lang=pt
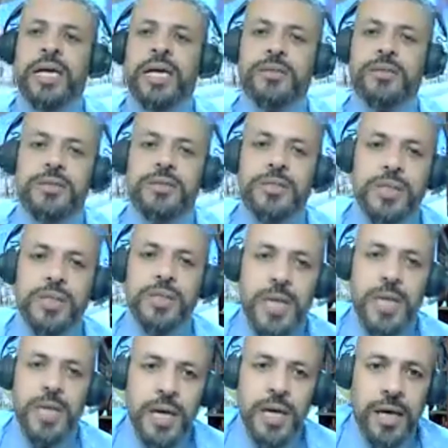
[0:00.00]

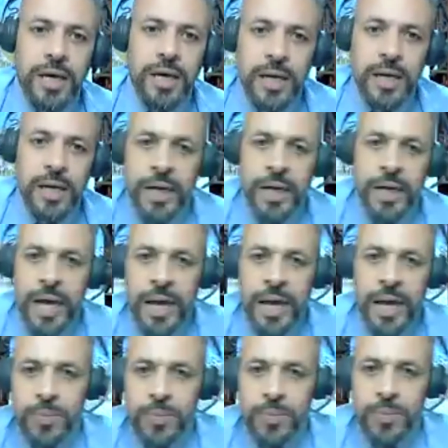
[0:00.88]
de incorporar
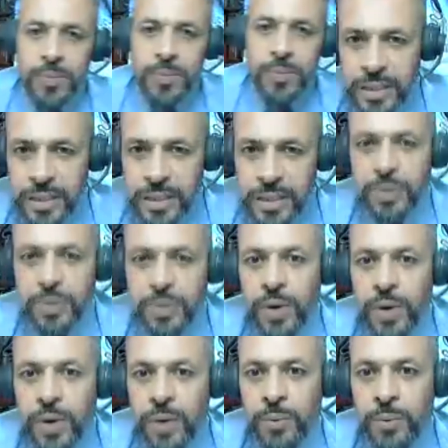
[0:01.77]
esses atores